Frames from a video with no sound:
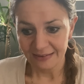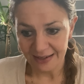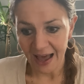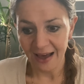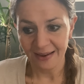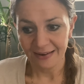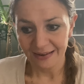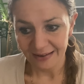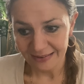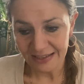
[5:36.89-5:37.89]
da
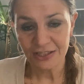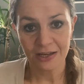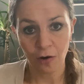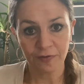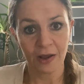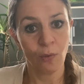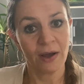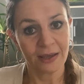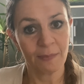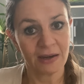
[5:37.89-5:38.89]
nicht auf
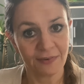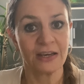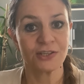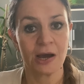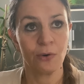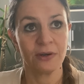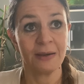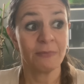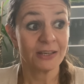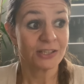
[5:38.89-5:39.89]
Dauer jemand wegschauen,
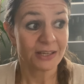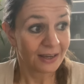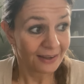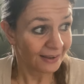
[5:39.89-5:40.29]
nämlich